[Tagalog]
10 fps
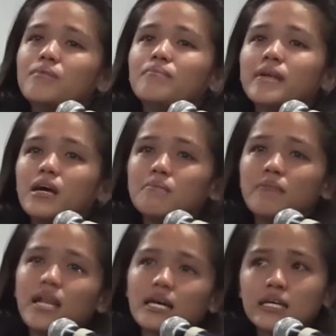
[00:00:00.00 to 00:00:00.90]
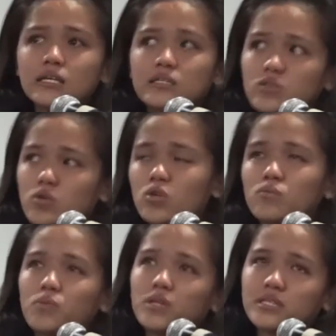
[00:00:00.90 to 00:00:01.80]
Mar- malaking
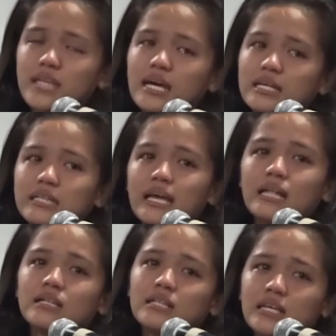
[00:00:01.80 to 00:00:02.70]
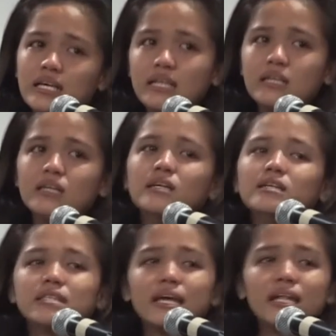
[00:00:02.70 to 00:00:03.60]
tulong po yun sa akin dahil
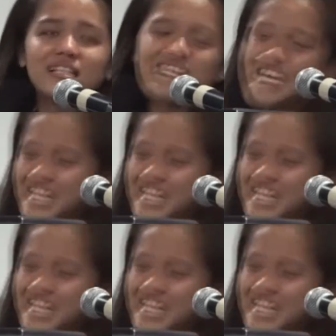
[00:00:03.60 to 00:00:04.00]
dahil,